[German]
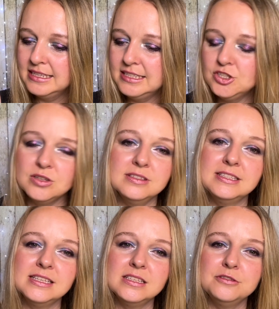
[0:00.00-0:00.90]
Die schauen
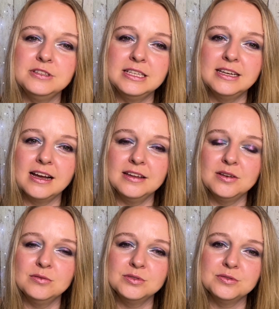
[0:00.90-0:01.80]
sehr, sehr filigran
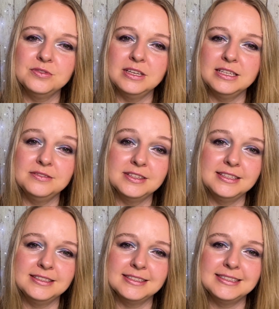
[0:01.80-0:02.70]
aus und vielleicht werde
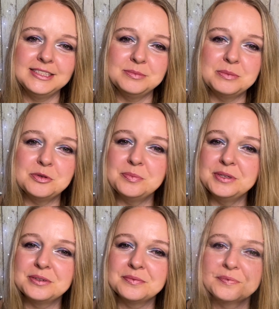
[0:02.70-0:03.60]
ich das diesmal
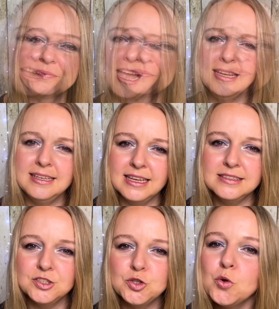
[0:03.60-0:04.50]
probieren ein
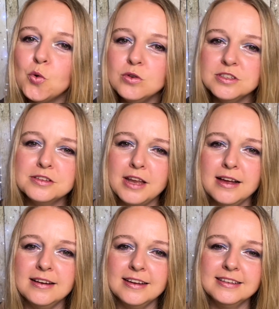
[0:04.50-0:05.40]
klassischer roter
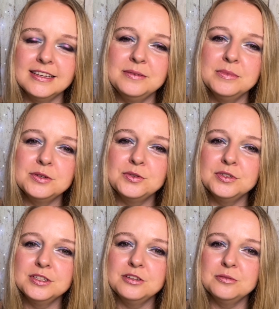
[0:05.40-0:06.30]
Nagellack im
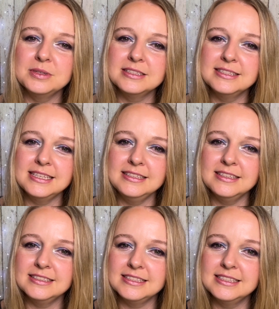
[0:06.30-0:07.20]
Türchen Nummer 10.
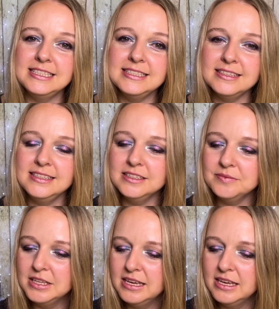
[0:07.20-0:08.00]
Das ist dieser hier.